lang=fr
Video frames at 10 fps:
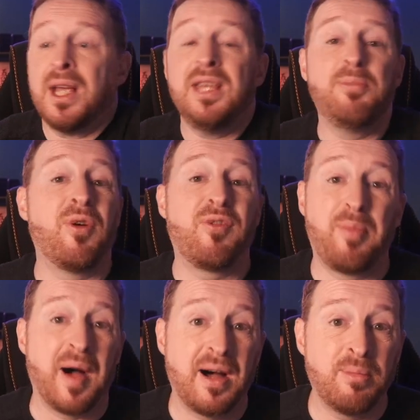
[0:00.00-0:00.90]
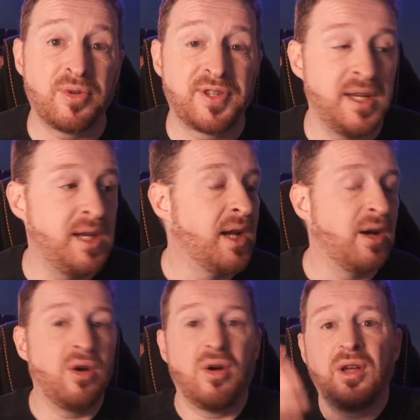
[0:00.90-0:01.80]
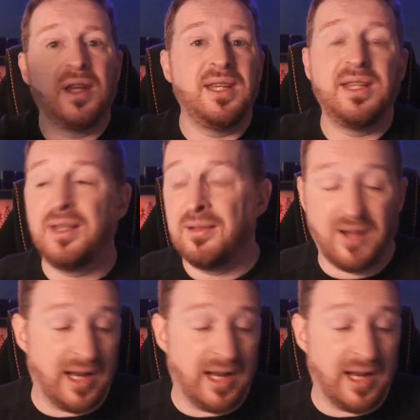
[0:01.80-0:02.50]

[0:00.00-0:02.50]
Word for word: ils peuvent pas bosser, euh,